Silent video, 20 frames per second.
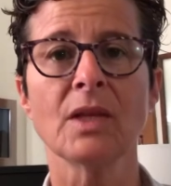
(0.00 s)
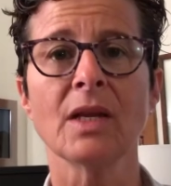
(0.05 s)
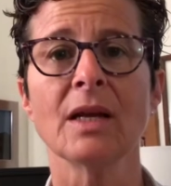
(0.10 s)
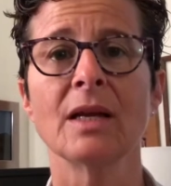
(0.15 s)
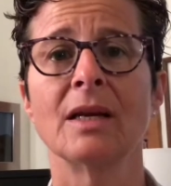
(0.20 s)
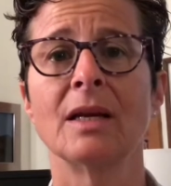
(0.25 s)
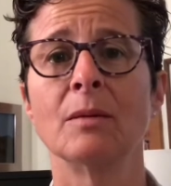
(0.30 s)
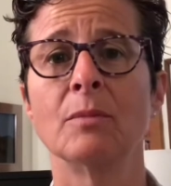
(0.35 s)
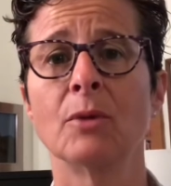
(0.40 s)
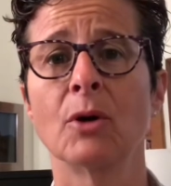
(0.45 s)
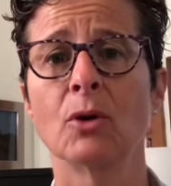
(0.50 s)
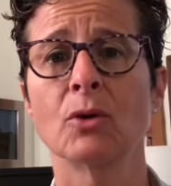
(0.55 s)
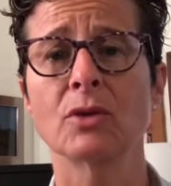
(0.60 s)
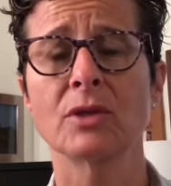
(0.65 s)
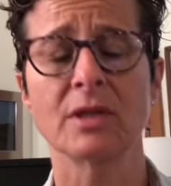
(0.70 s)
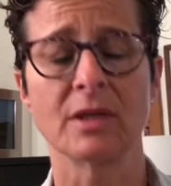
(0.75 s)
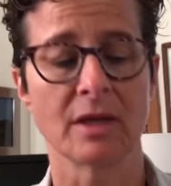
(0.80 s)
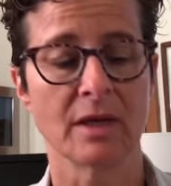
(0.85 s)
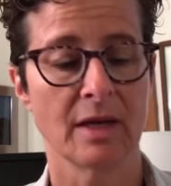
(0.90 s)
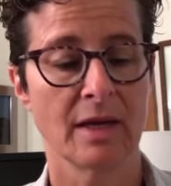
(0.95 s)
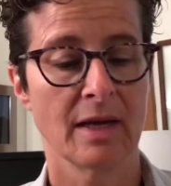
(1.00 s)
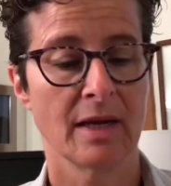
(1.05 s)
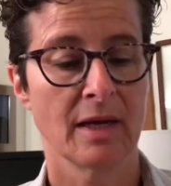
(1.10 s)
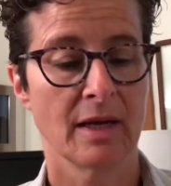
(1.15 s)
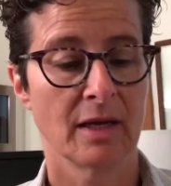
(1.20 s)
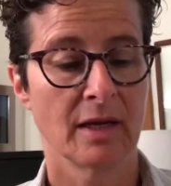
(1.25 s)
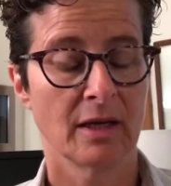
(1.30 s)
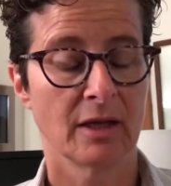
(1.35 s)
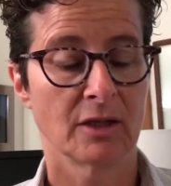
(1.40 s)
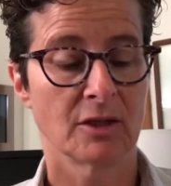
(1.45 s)
Lembrou-se
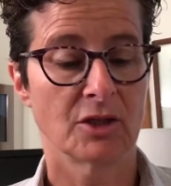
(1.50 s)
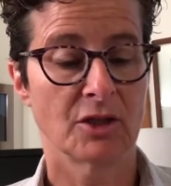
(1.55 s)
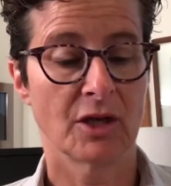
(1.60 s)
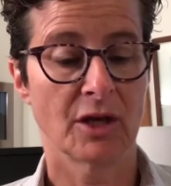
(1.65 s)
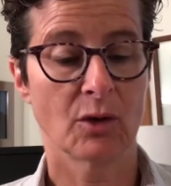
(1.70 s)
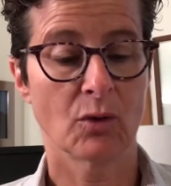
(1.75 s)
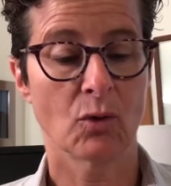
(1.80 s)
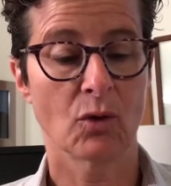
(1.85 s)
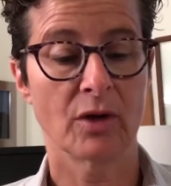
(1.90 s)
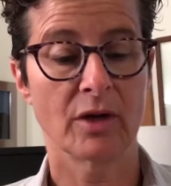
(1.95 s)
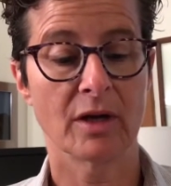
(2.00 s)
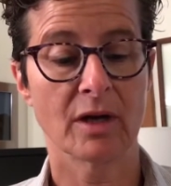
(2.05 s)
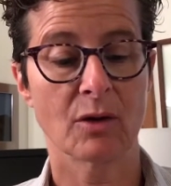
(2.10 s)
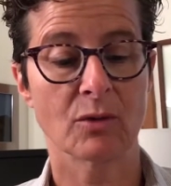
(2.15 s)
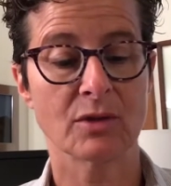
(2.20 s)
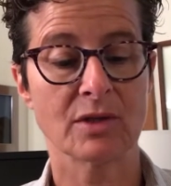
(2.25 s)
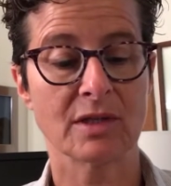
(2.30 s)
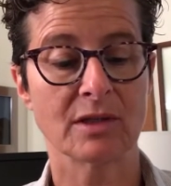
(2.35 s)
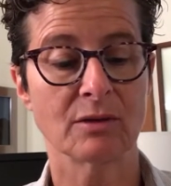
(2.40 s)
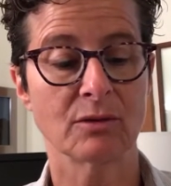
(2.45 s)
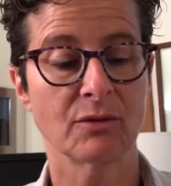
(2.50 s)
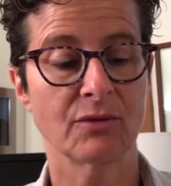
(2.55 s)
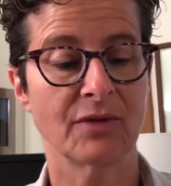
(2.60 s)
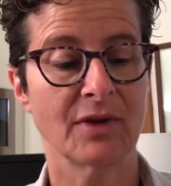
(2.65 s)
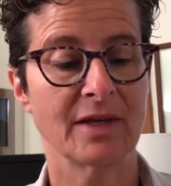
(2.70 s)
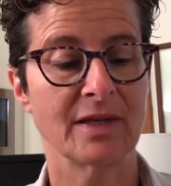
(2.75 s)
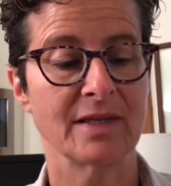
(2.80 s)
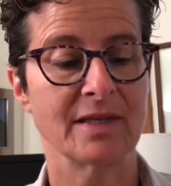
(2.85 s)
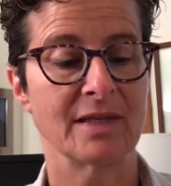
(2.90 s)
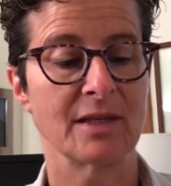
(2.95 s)
de recorrer ao santo
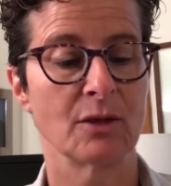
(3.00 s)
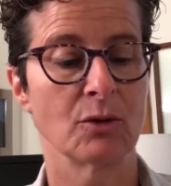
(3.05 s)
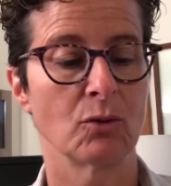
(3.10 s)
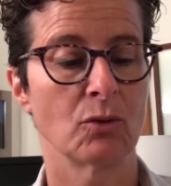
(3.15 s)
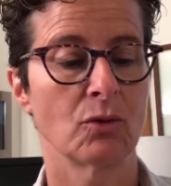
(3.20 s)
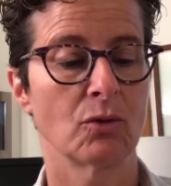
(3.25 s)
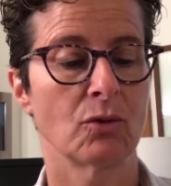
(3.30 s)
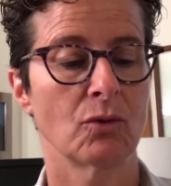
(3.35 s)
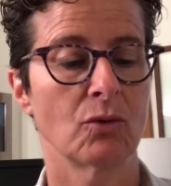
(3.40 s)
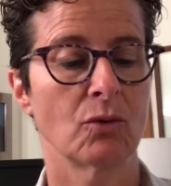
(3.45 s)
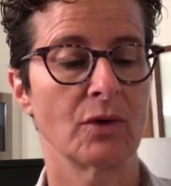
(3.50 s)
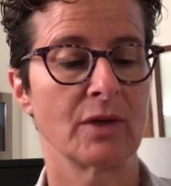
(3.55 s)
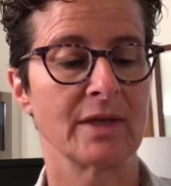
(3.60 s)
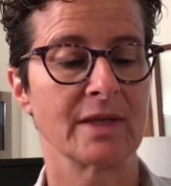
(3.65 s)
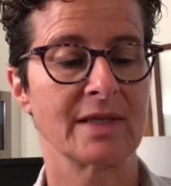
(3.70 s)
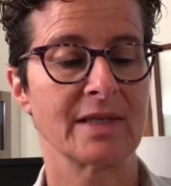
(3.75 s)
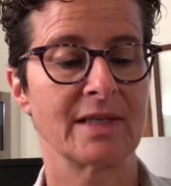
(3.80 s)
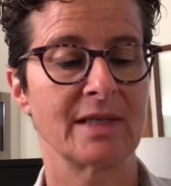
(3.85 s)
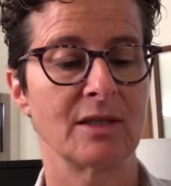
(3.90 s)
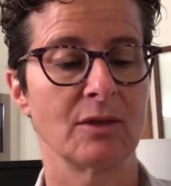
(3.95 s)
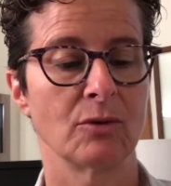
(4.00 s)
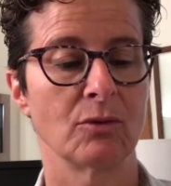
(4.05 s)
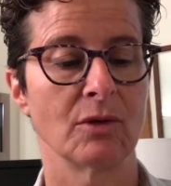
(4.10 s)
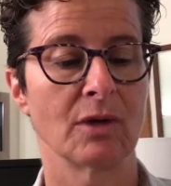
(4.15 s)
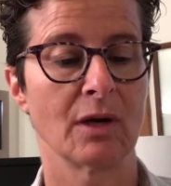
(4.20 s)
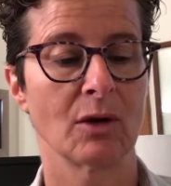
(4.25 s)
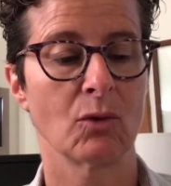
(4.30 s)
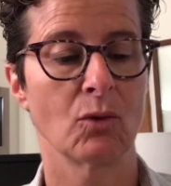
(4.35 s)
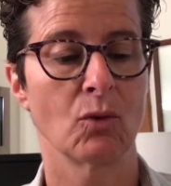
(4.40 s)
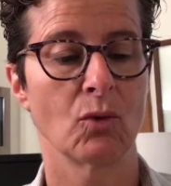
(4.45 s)
fariseu, conhecido
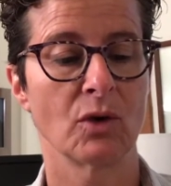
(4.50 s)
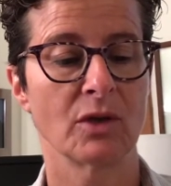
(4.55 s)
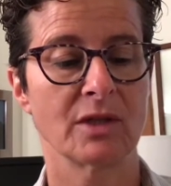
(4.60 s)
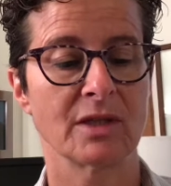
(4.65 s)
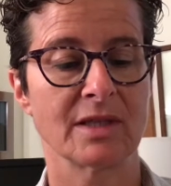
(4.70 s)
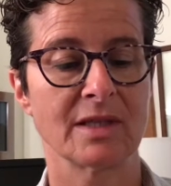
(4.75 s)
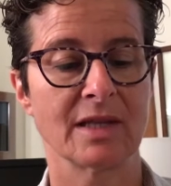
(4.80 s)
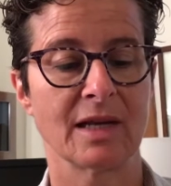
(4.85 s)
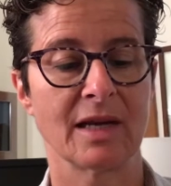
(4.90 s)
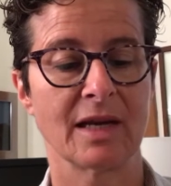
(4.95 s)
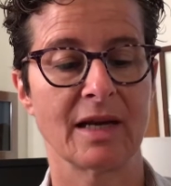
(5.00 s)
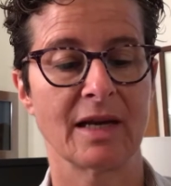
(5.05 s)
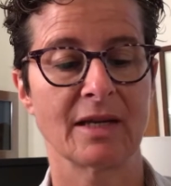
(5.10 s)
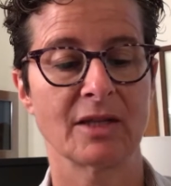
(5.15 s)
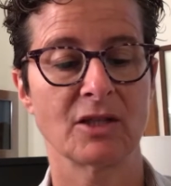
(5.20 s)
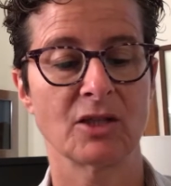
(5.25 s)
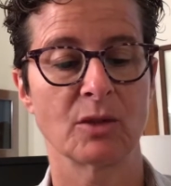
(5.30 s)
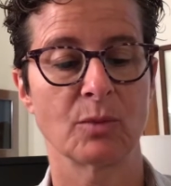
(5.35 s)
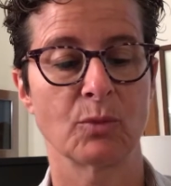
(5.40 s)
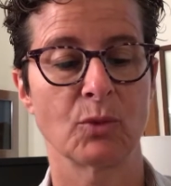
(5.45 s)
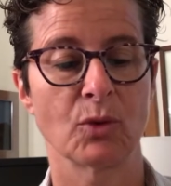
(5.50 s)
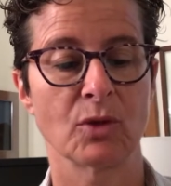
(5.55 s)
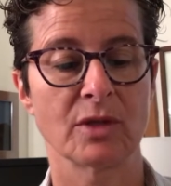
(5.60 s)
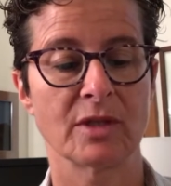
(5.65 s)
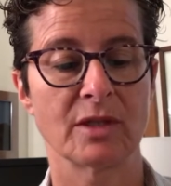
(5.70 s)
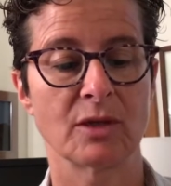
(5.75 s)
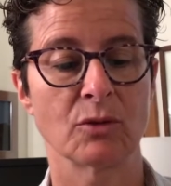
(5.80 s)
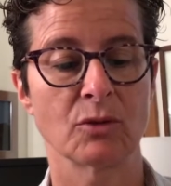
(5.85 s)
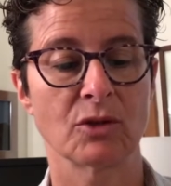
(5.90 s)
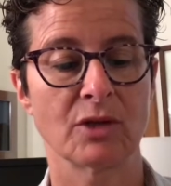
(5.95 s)
na corte celeste por
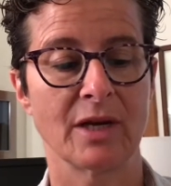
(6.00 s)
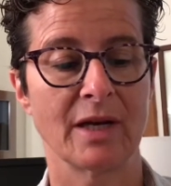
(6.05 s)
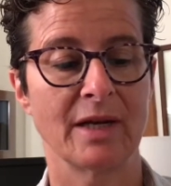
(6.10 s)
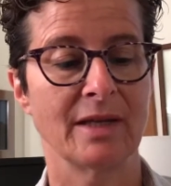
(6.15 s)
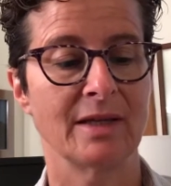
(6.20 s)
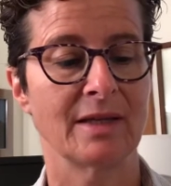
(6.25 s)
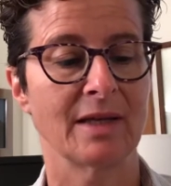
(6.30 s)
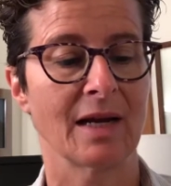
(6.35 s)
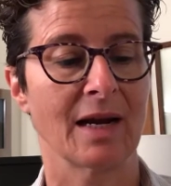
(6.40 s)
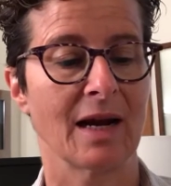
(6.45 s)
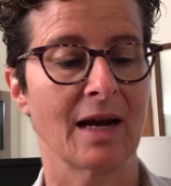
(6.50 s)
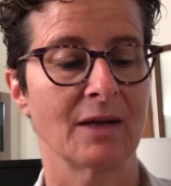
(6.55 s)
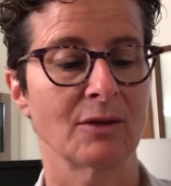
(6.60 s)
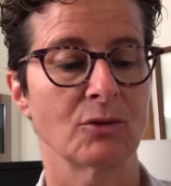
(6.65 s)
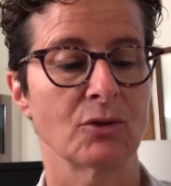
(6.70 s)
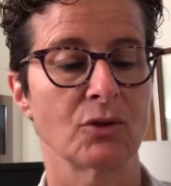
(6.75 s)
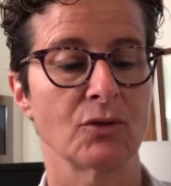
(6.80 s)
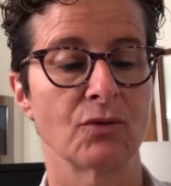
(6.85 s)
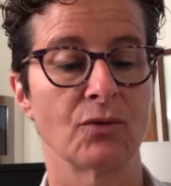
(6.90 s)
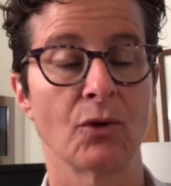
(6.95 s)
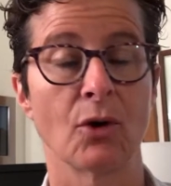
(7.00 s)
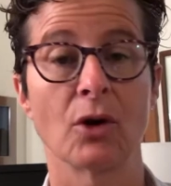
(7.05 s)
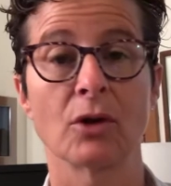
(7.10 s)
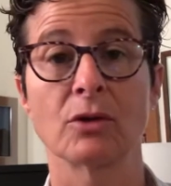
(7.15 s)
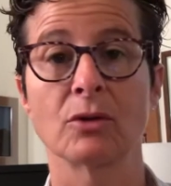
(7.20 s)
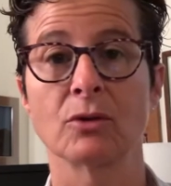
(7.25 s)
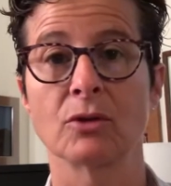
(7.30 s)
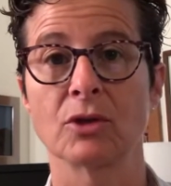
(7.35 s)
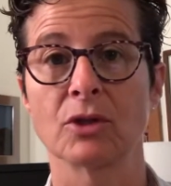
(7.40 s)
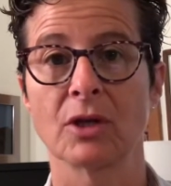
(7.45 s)
seus reiterados
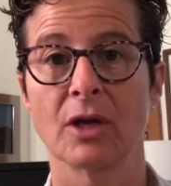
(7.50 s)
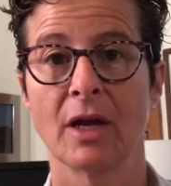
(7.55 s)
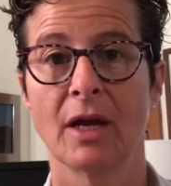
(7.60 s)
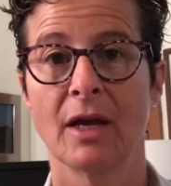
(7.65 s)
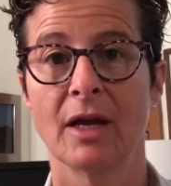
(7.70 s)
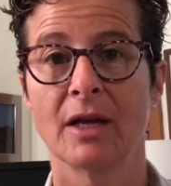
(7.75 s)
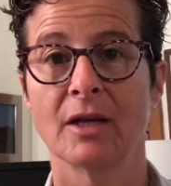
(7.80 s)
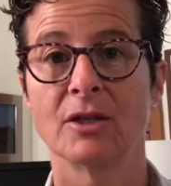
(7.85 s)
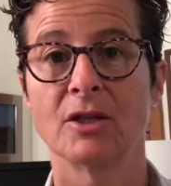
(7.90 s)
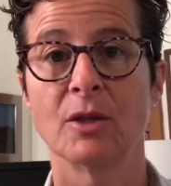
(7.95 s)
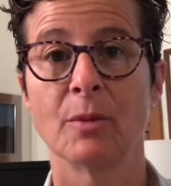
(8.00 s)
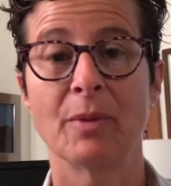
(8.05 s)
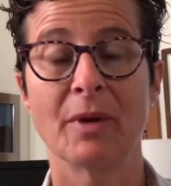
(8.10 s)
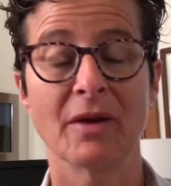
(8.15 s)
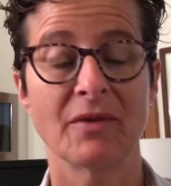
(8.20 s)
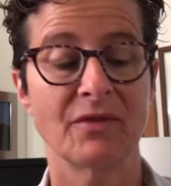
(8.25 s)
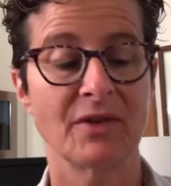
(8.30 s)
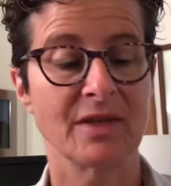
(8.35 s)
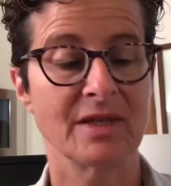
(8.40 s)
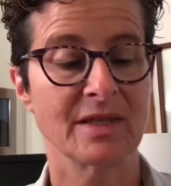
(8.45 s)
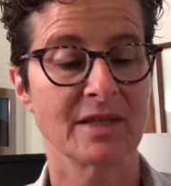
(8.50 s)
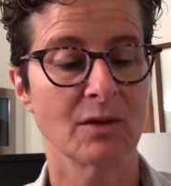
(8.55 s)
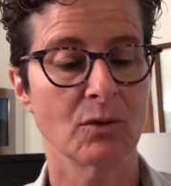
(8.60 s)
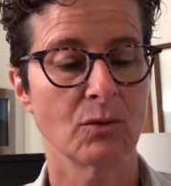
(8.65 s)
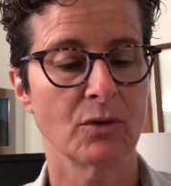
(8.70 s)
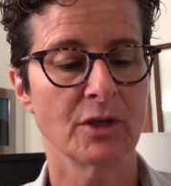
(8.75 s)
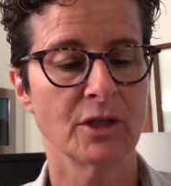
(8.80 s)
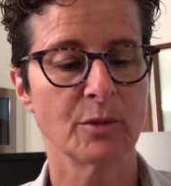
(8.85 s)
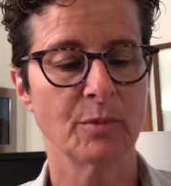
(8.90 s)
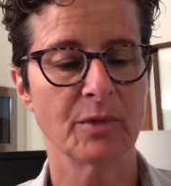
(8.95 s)
votos de perfeição
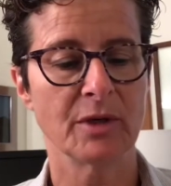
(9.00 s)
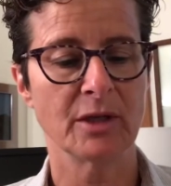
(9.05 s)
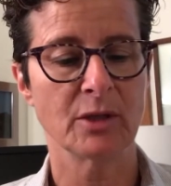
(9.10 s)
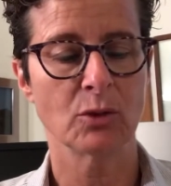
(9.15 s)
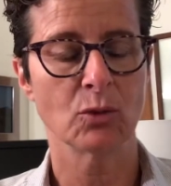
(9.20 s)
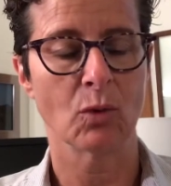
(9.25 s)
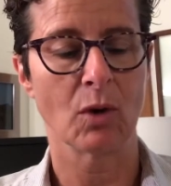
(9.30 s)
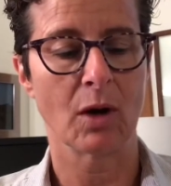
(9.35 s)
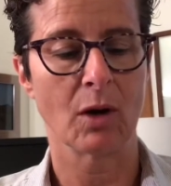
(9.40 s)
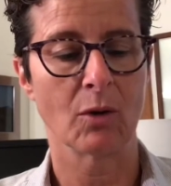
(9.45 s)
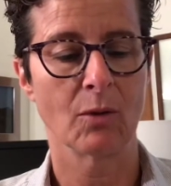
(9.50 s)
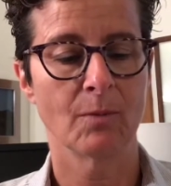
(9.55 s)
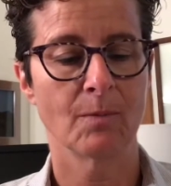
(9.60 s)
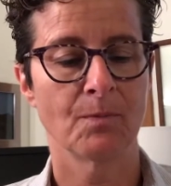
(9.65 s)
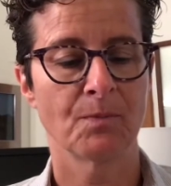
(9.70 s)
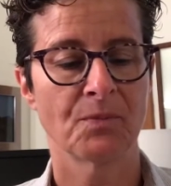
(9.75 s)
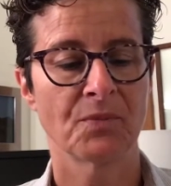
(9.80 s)
espiritual,